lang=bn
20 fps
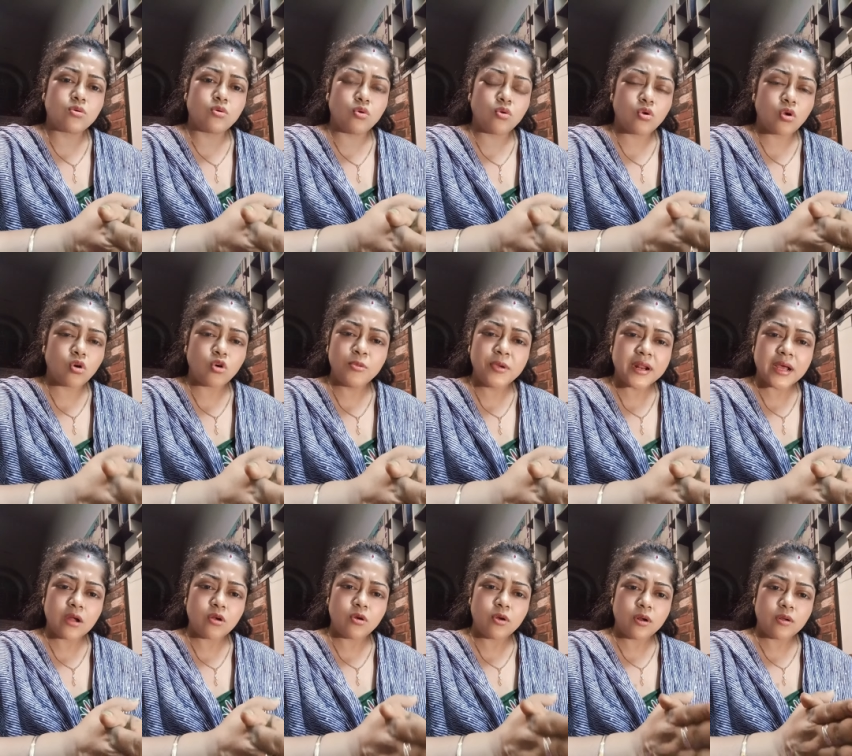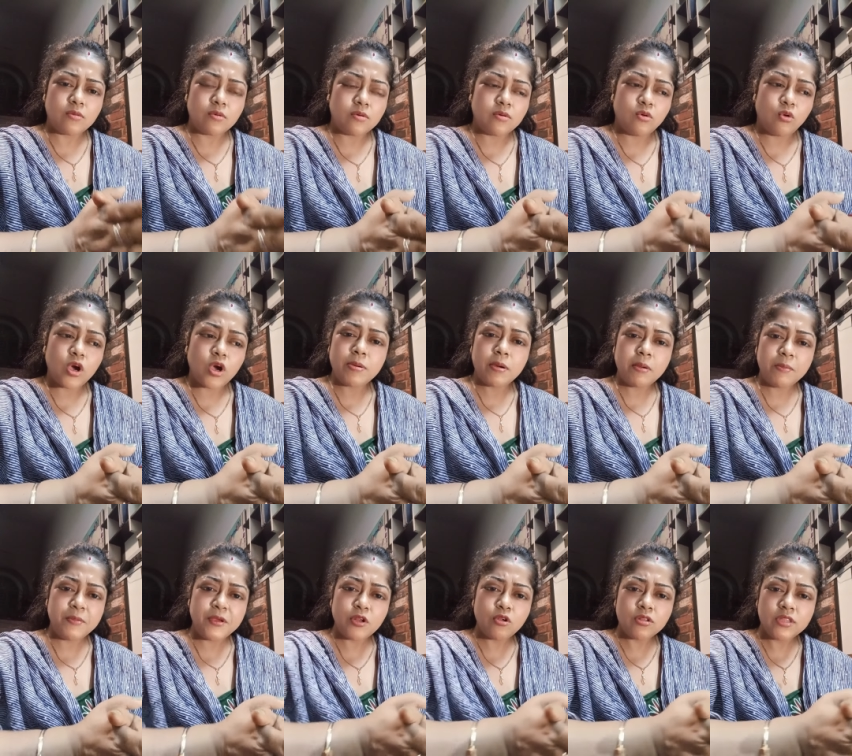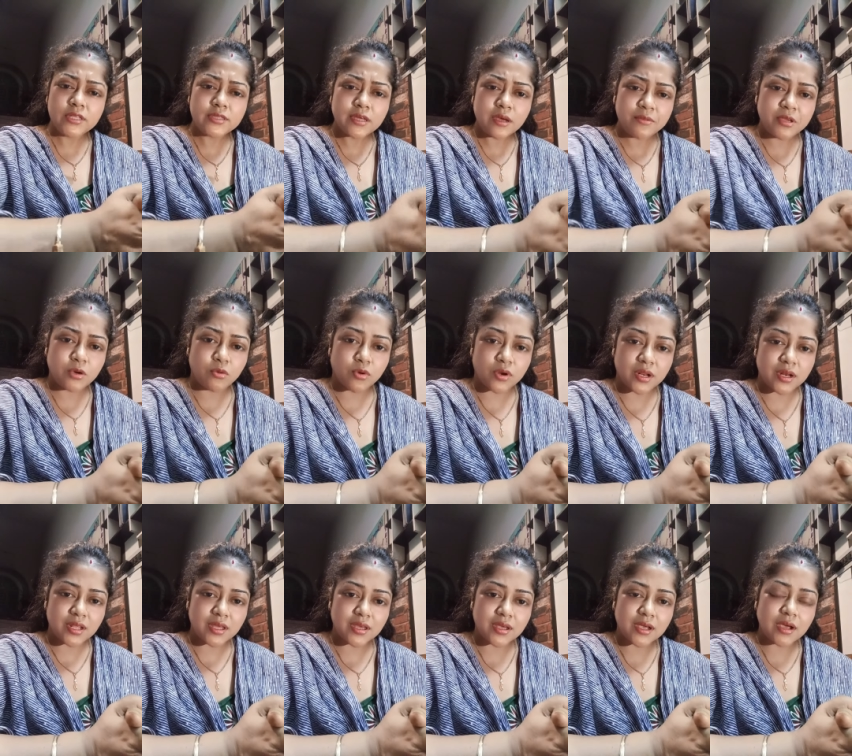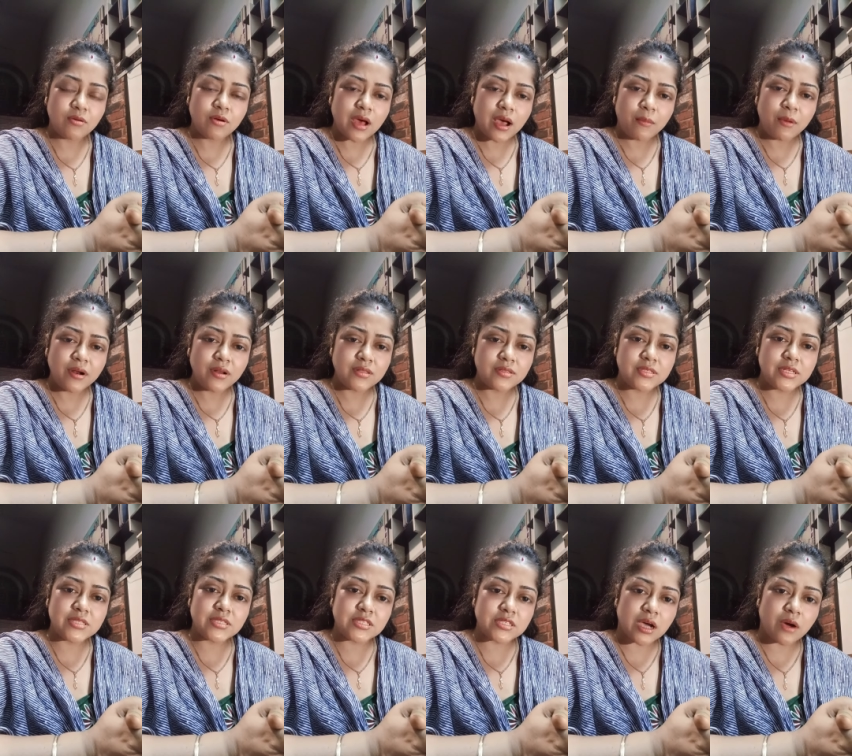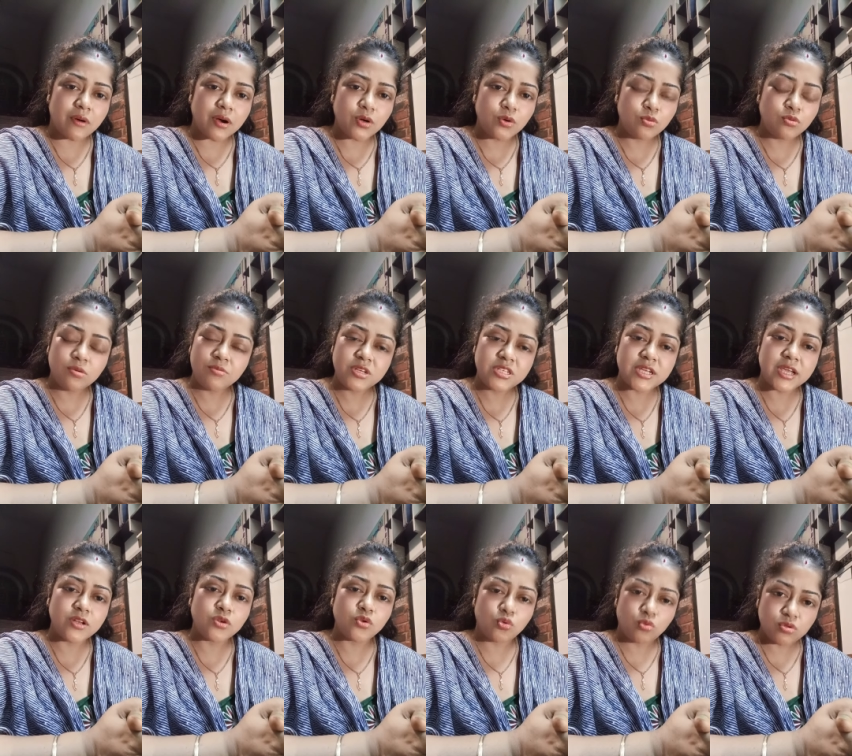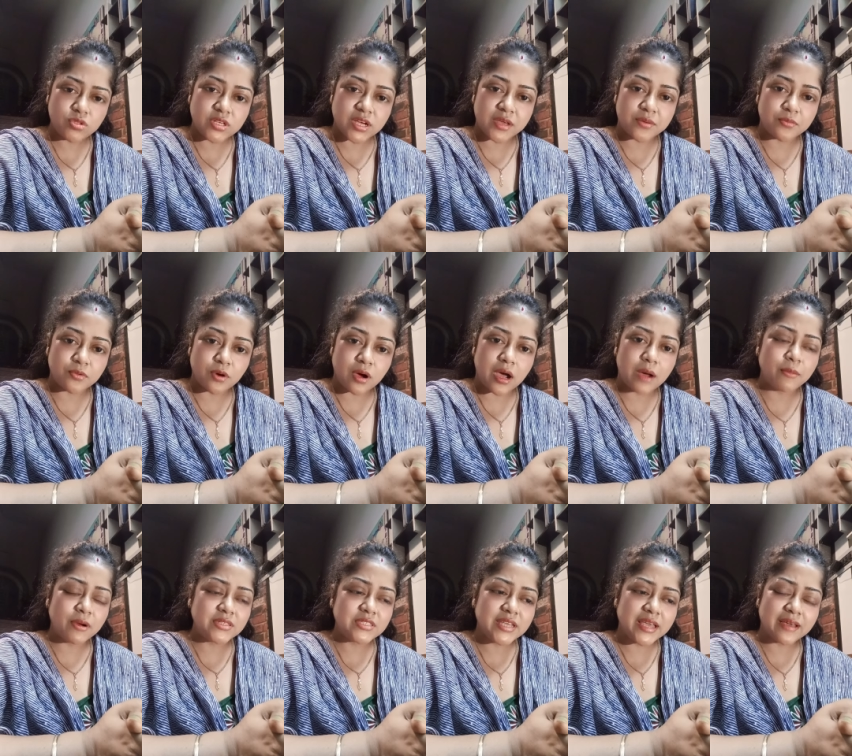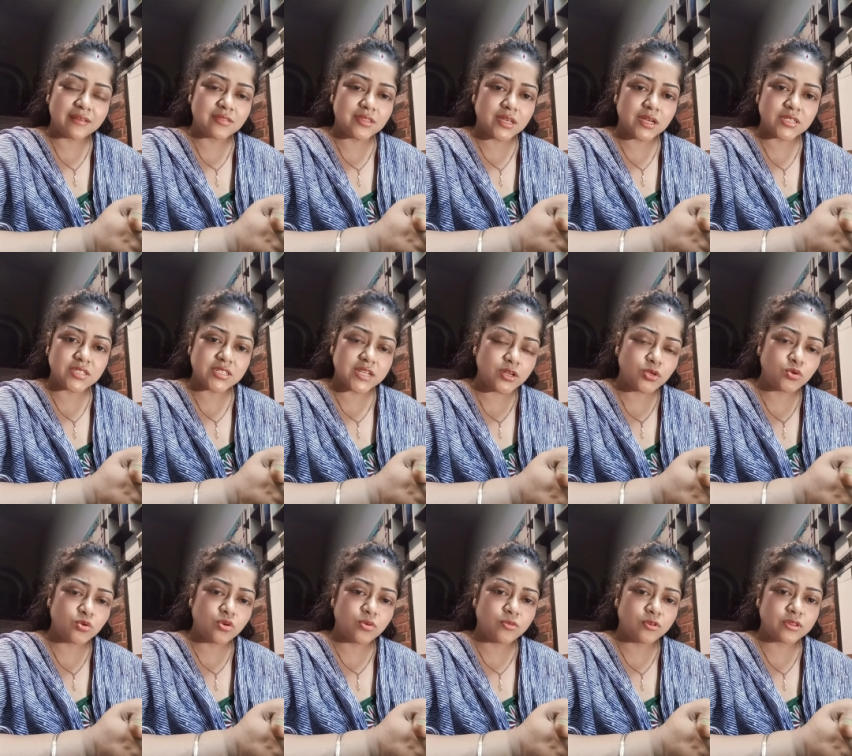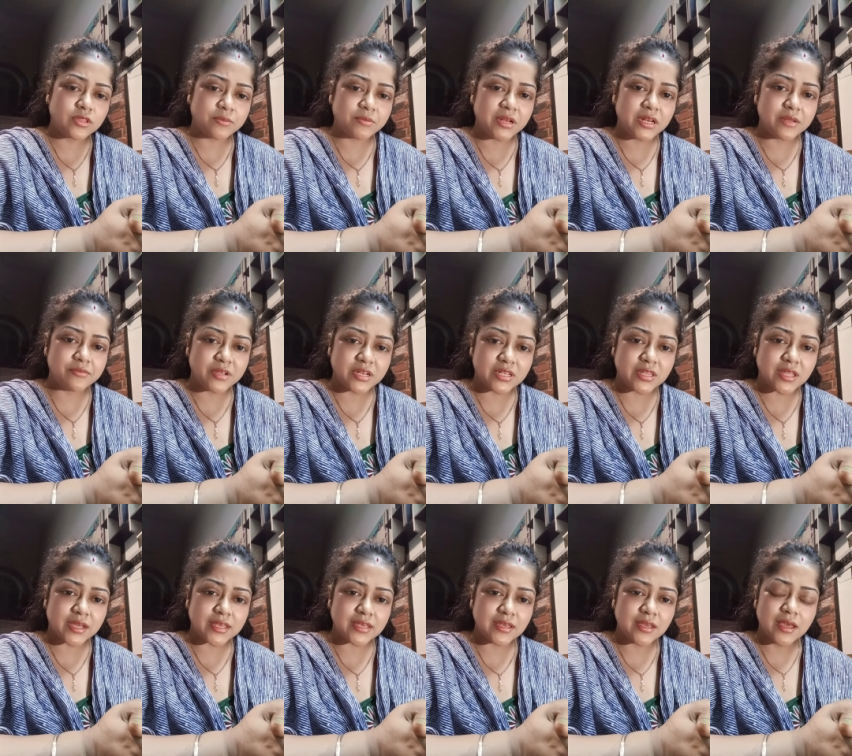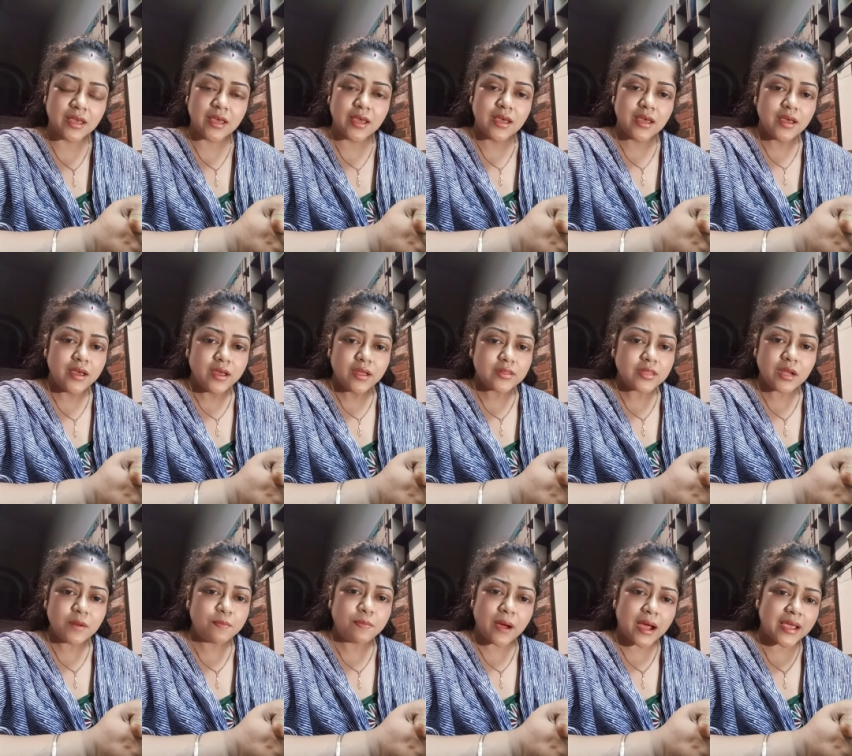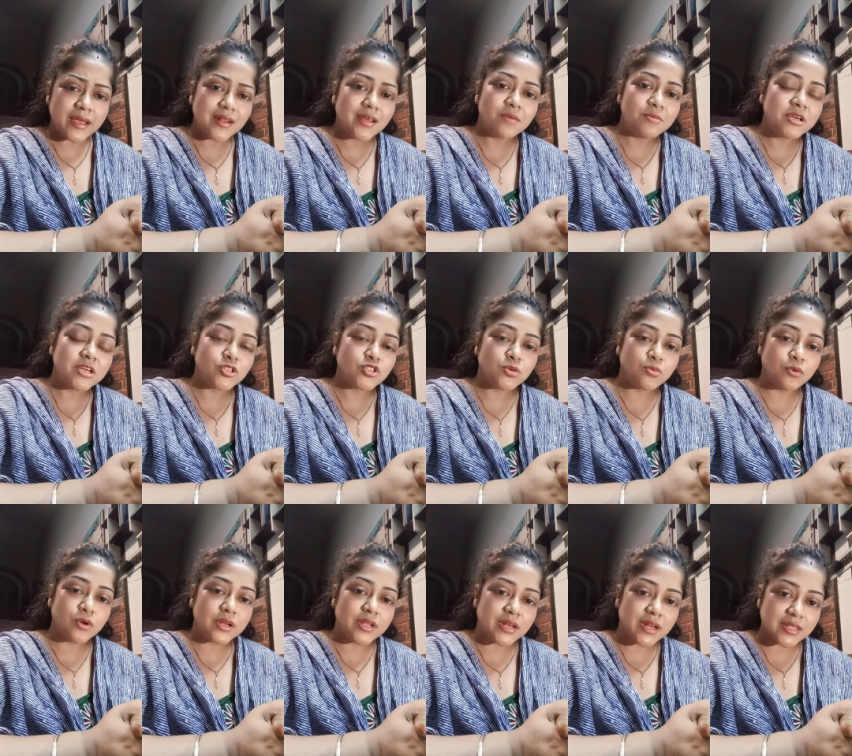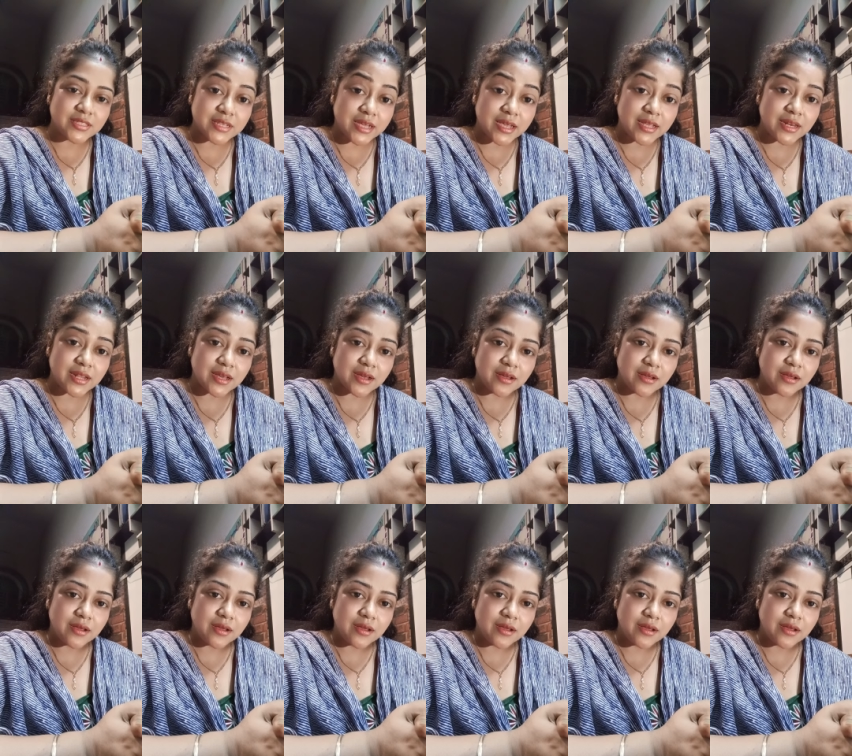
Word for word: কোনো রকমের কারোর ওইভাবে বিরোধিতা আমি করিনি কারণ আমার যে চাওয়াটুকু আমি সেইটুকু চাইবো আমার যে এখতিয়ার সেইটুকুর মধ্যে আমি লিমিট থাকি তার বাইরে আমি কিছু বলি না চাই না